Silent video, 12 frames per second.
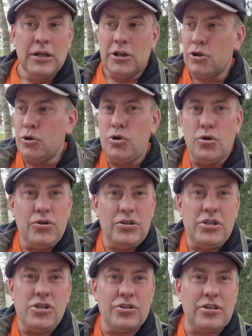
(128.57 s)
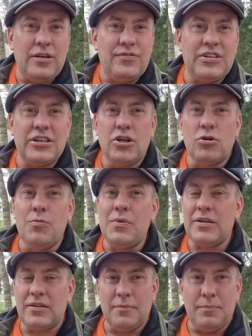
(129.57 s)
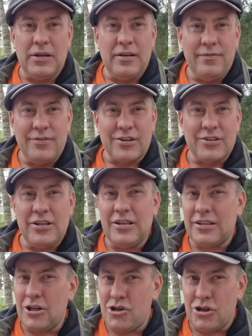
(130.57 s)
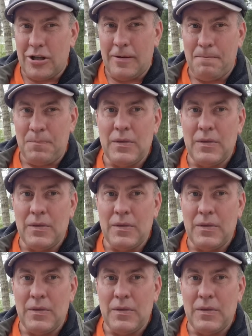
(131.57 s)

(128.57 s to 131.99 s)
Но юридически все документы были верны и точны.